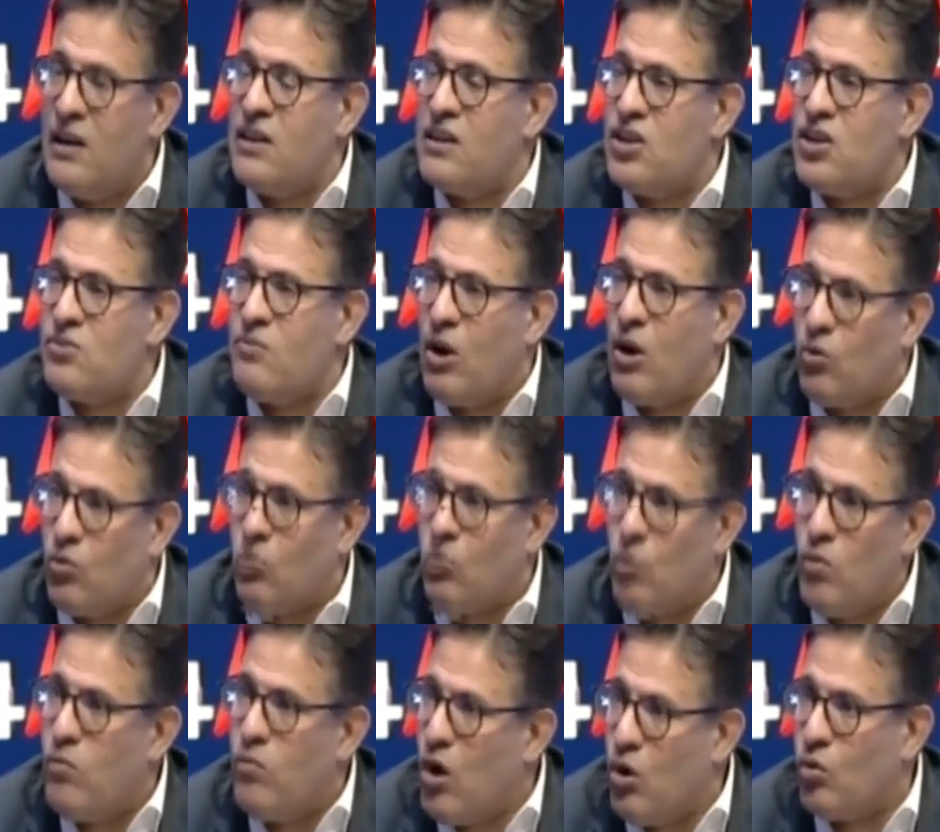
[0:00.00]
تجمع
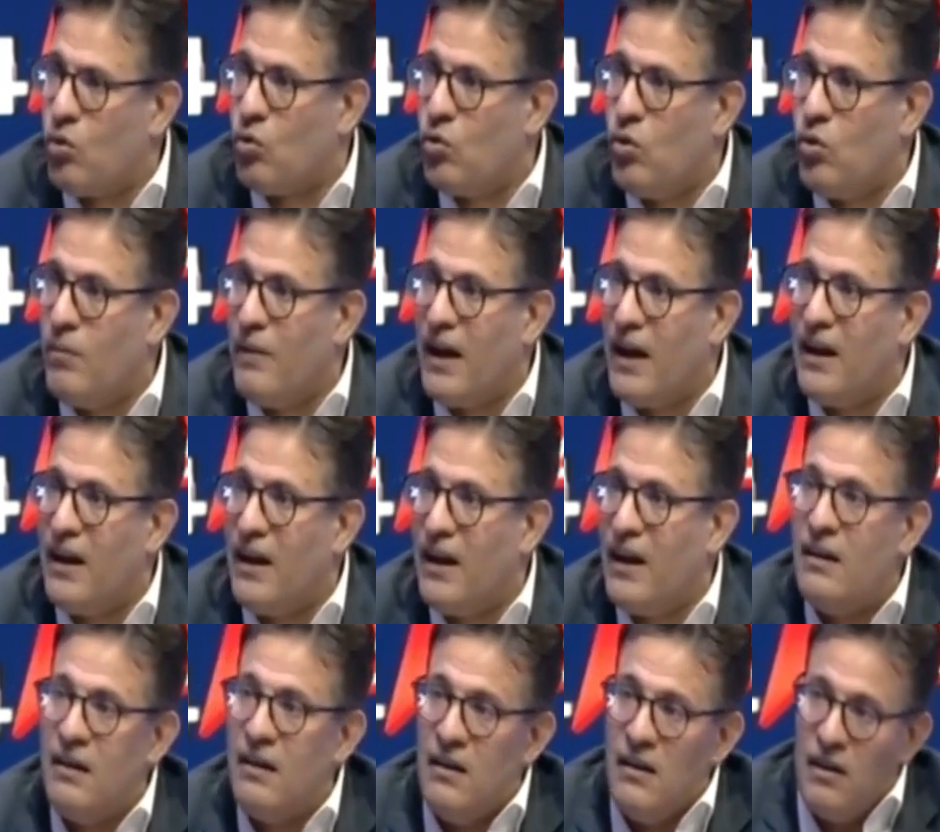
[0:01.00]
قلوب وعقول معناها
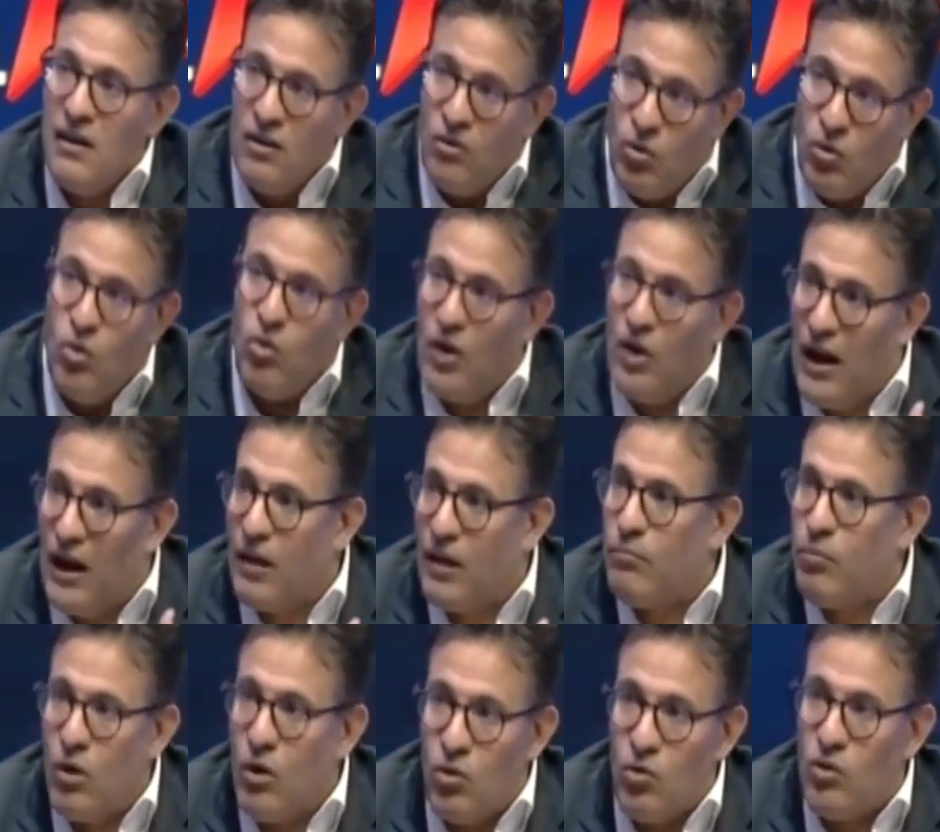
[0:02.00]
كل العرب
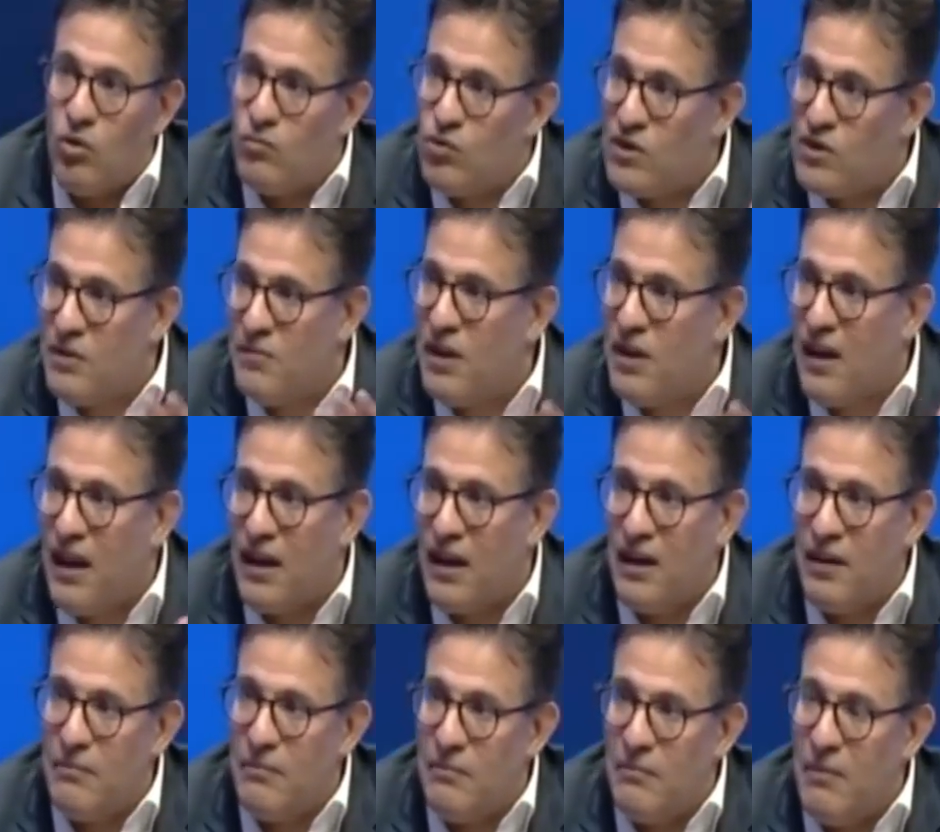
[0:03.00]
وكل المسلمين
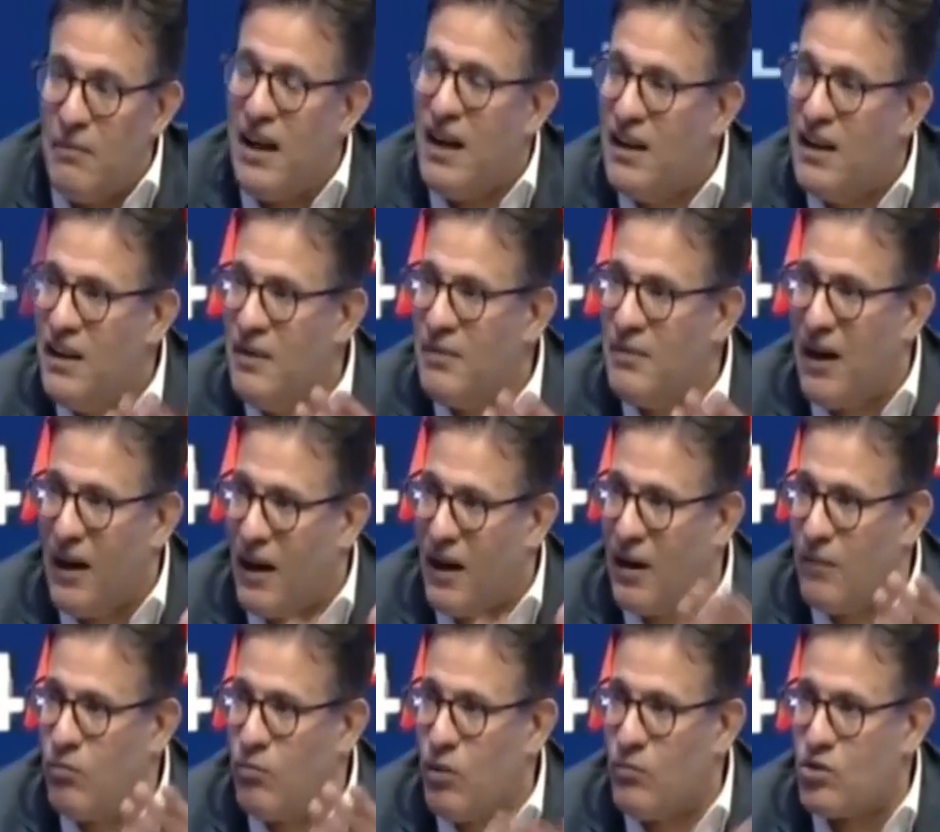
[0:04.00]
يعني ملايين من
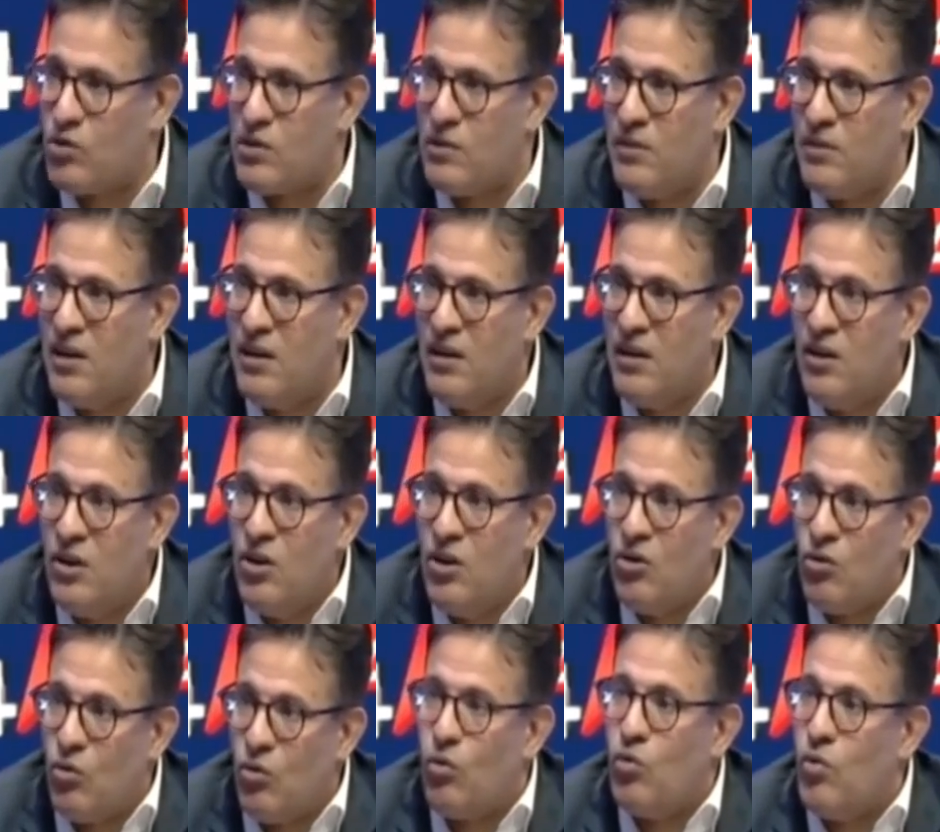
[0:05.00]
العرب والمسلمين
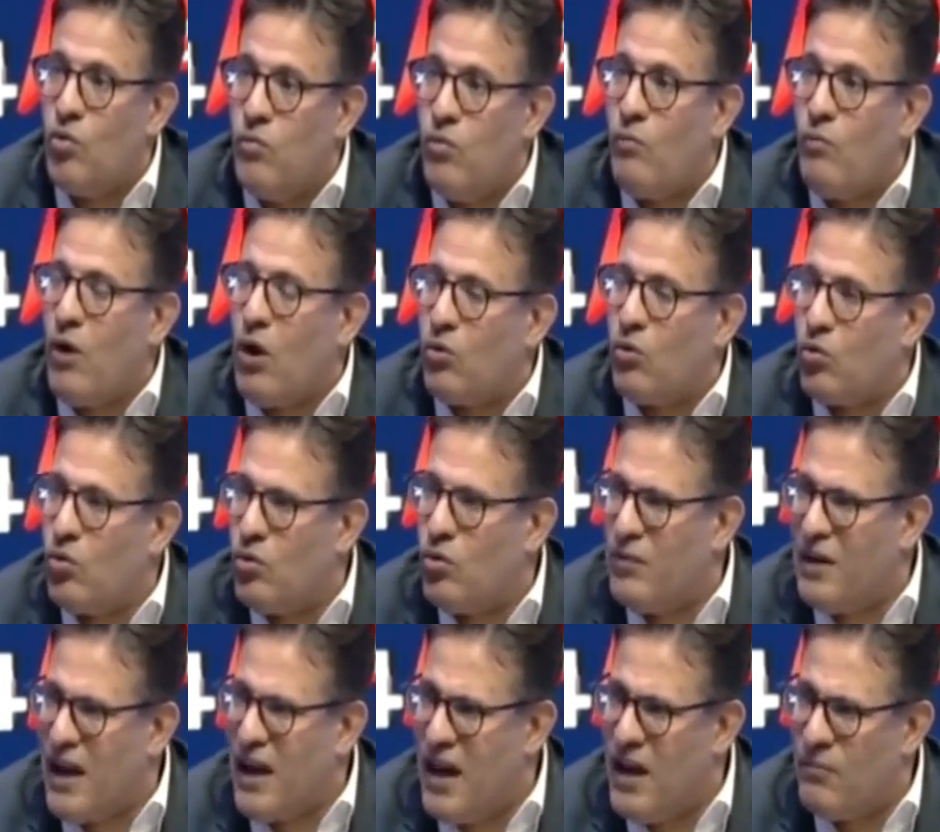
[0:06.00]
قلوبهم وعقولهم
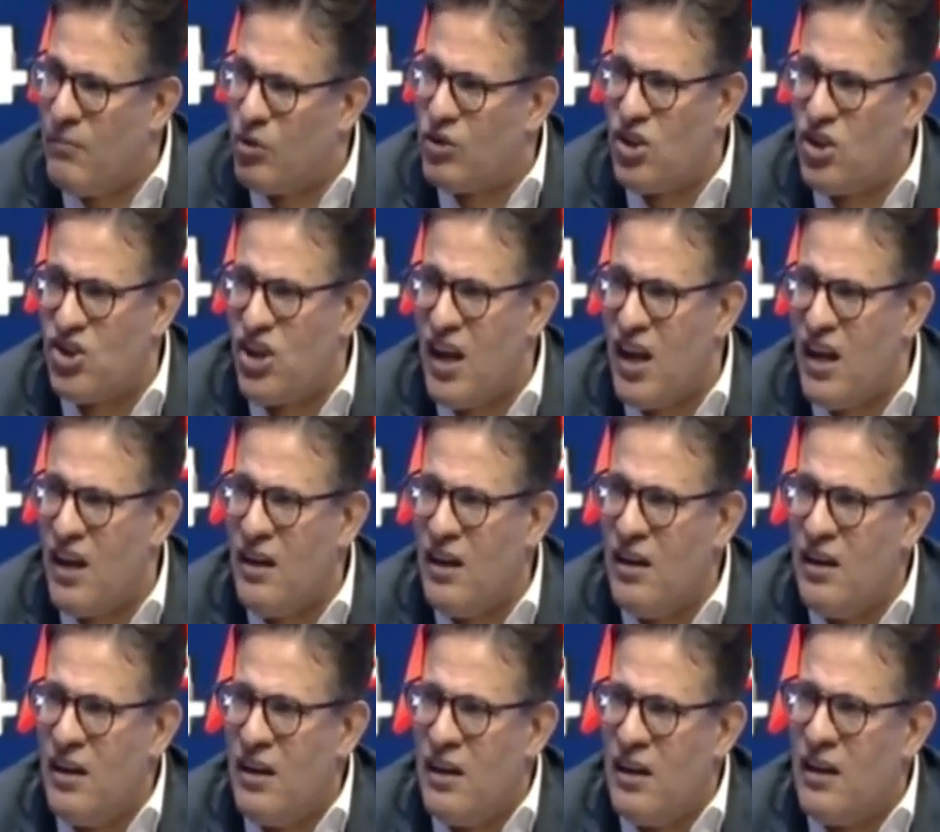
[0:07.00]
الآن متجهة
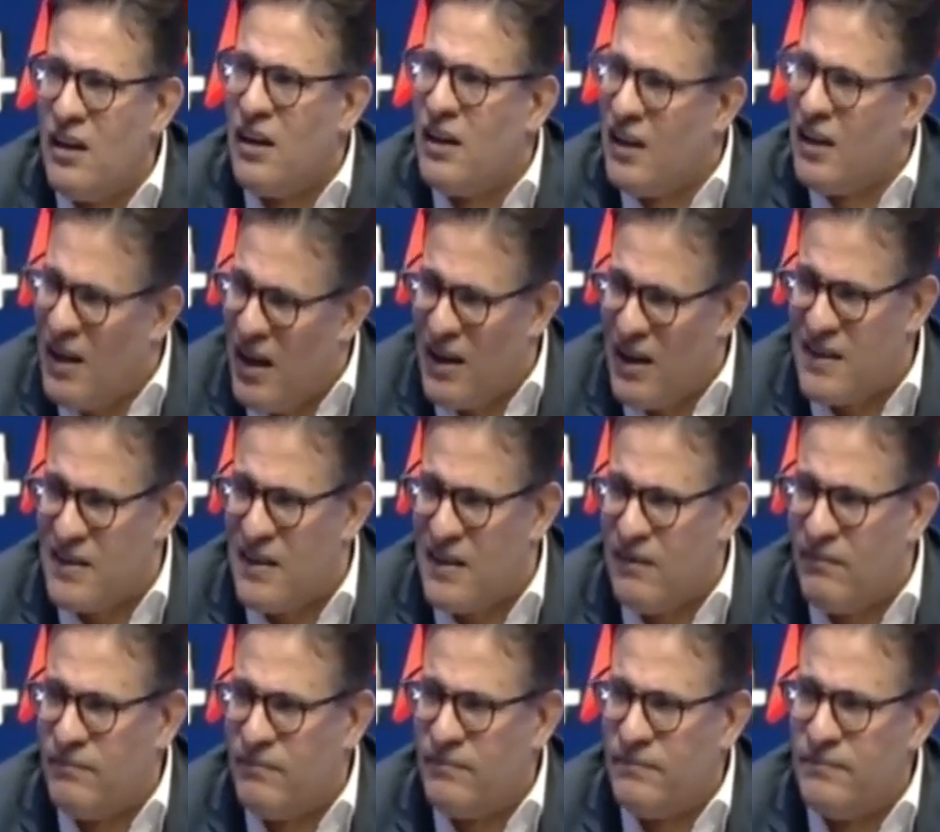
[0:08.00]
آه، إلى غزة
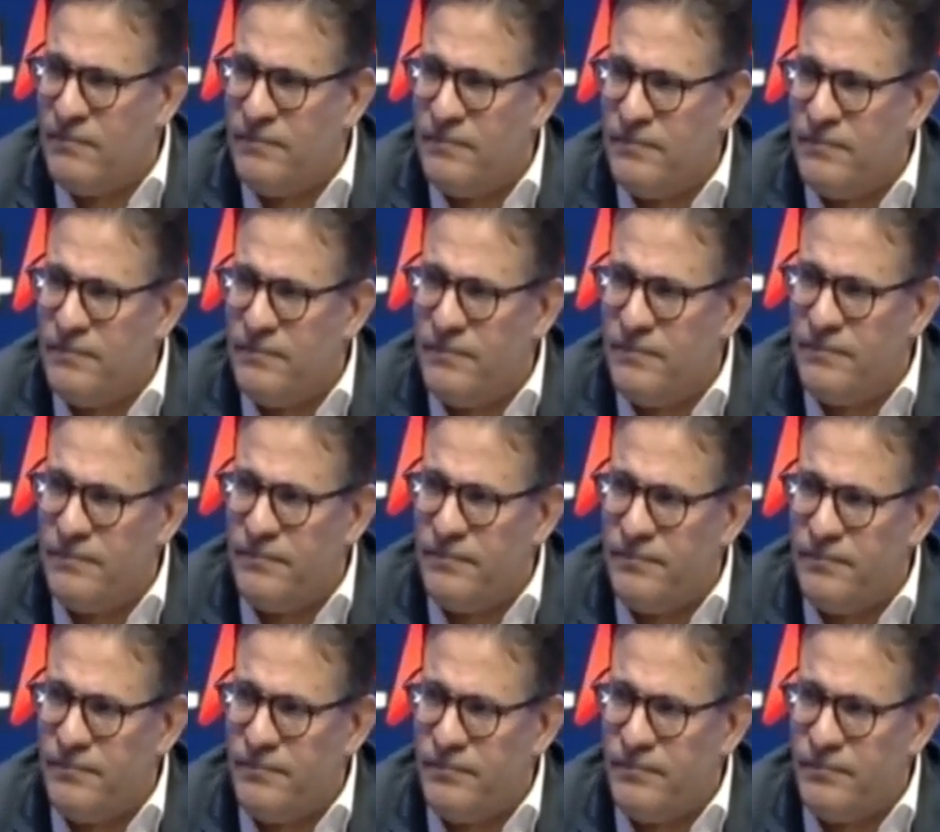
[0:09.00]
والمعارضة
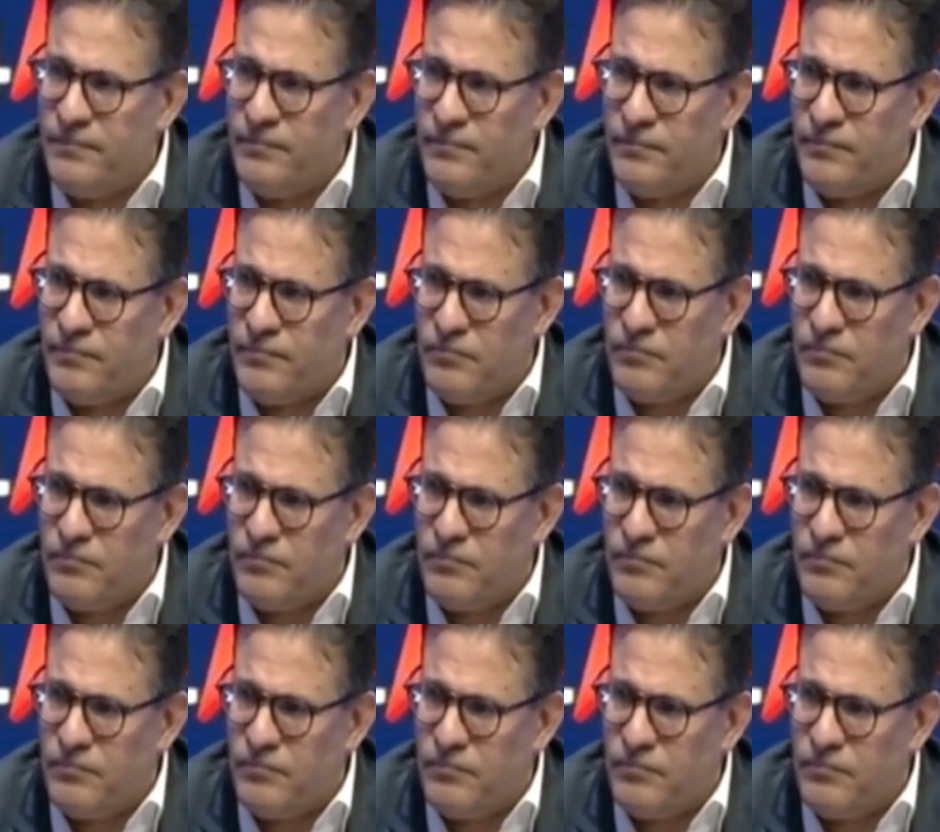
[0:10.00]
التونسية؟